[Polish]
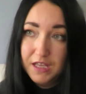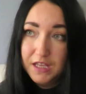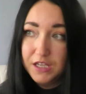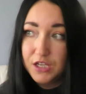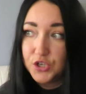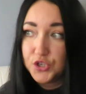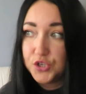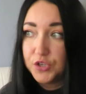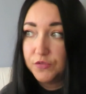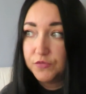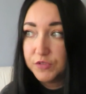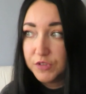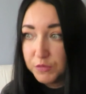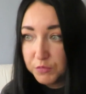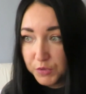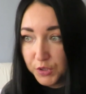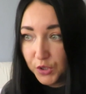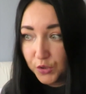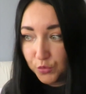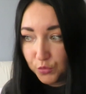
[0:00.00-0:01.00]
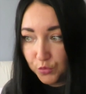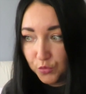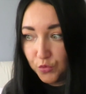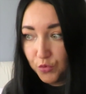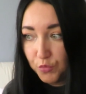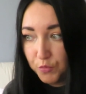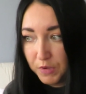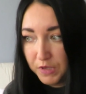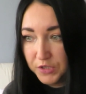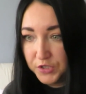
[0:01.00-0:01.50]
Jeżeli w tym
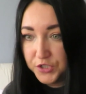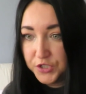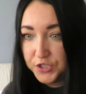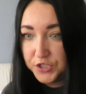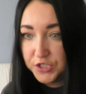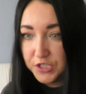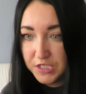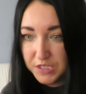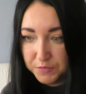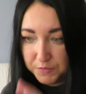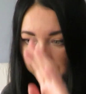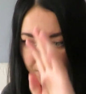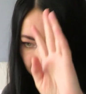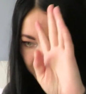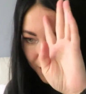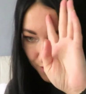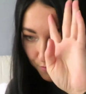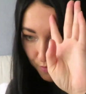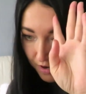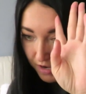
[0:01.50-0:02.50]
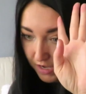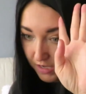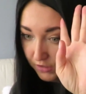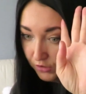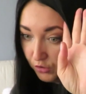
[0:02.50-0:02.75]
kierunku będzie się zmieniała,